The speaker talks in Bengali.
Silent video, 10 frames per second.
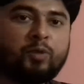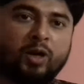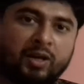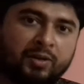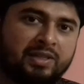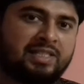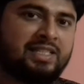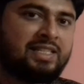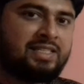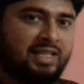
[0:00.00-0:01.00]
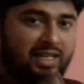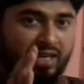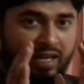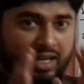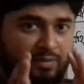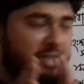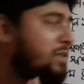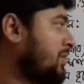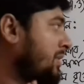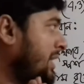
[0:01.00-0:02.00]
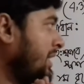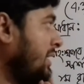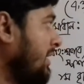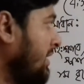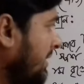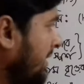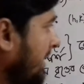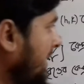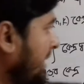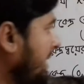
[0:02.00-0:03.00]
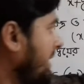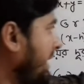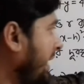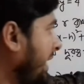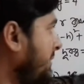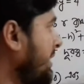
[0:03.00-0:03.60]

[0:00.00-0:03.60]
বলা হয়েছে যে এই বৃত্তটি এই